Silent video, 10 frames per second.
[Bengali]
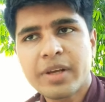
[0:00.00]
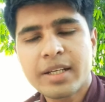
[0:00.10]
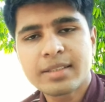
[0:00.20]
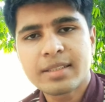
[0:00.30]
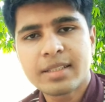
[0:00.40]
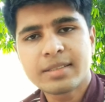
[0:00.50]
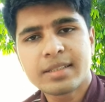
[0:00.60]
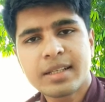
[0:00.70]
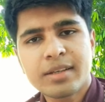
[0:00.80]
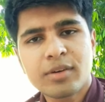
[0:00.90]
একটা জিনিস
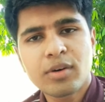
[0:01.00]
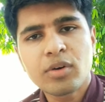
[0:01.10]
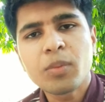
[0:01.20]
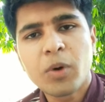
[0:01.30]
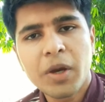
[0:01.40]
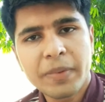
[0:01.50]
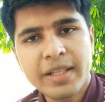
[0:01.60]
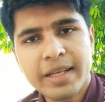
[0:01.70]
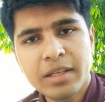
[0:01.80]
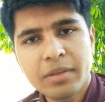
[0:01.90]
যেটাকে কখনোই ভয়
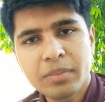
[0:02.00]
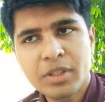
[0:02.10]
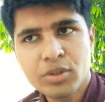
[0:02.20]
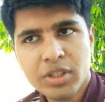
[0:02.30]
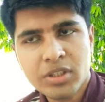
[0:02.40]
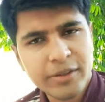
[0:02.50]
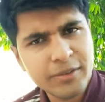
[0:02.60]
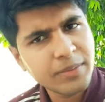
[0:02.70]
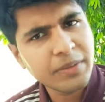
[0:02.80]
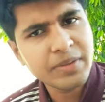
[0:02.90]
পেতে নেই মৃত্যুটা
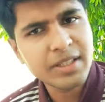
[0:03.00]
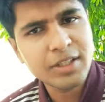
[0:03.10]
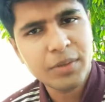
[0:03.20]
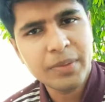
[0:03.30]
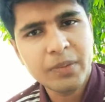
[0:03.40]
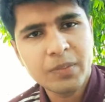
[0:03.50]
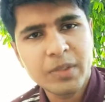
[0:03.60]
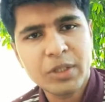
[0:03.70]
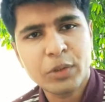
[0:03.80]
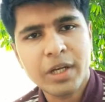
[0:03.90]
স্বাভাবিকভাবে নিতে হবে এবং
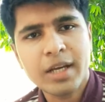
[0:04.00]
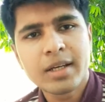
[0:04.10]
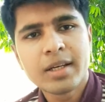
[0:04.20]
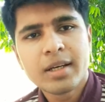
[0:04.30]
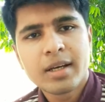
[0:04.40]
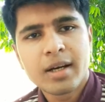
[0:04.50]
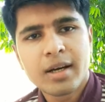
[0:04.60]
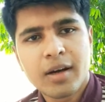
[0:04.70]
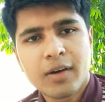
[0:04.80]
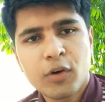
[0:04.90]
মৃত্যুটা
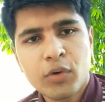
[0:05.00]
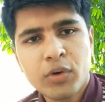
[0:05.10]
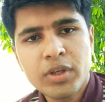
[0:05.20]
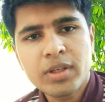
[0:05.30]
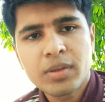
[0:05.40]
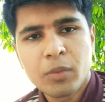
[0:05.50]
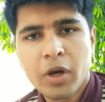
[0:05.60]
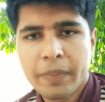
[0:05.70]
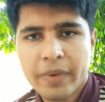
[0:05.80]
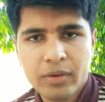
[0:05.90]
কখনোই
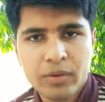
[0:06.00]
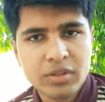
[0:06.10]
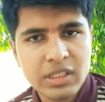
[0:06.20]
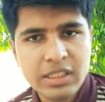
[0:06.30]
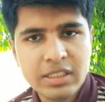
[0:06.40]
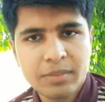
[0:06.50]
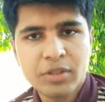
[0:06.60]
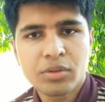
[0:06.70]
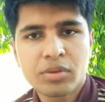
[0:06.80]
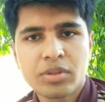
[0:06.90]
ভয় পাওয়ার কোনো জিনিস না
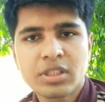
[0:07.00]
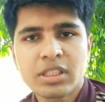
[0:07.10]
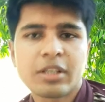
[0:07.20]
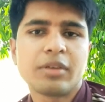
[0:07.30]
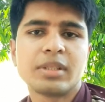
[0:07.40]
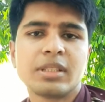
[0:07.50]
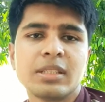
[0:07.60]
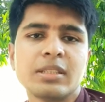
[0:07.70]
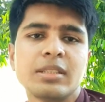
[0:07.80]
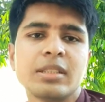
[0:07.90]
মৃত্যু হচ্ছে স্বাভাবিক
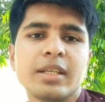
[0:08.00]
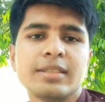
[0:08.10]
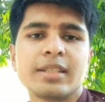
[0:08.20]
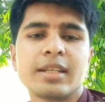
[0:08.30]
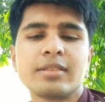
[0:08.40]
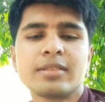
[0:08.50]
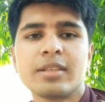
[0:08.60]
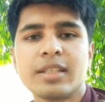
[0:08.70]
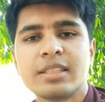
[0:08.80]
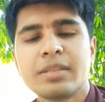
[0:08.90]
জিনিস যেটা হচ্ছে
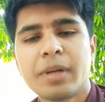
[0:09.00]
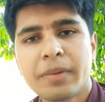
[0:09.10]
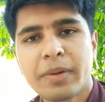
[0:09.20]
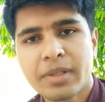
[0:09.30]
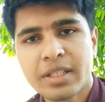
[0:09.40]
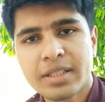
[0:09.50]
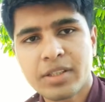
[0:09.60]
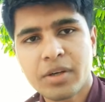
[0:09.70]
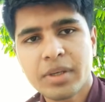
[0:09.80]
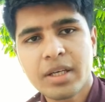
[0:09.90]
ইজিভাবে আমাদের নিতে
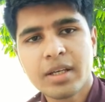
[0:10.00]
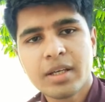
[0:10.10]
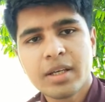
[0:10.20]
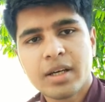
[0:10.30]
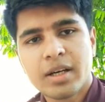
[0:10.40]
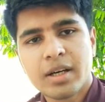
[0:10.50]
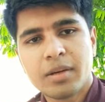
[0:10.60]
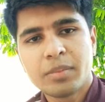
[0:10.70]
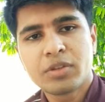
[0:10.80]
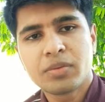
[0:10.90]
হবে
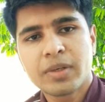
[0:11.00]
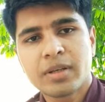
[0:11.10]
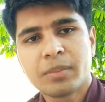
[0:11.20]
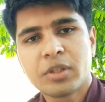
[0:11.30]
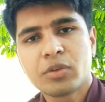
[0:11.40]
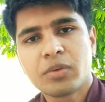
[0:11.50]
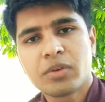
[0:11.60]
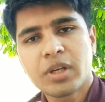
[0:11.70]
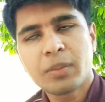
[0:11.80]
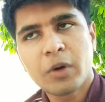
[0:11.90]
মৃত্যুকে
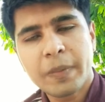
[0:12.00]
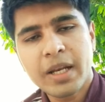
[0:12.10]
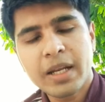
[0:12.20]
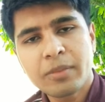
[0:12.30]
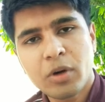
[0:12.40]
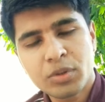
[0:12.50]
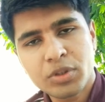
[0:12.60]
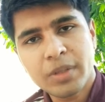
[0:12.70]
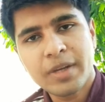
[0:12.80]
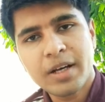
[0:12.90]
মৃত্যুকে ভয় পেলে
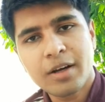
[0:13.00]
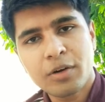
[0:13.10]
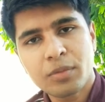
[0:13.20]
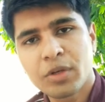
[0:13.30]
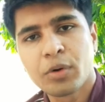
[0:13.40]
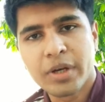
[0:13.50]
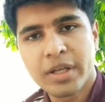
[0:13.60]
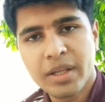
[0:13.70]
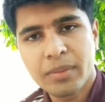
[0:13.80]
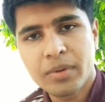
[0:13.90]
অবশ্যই আমরা আরও ভিড় হয়ে যাব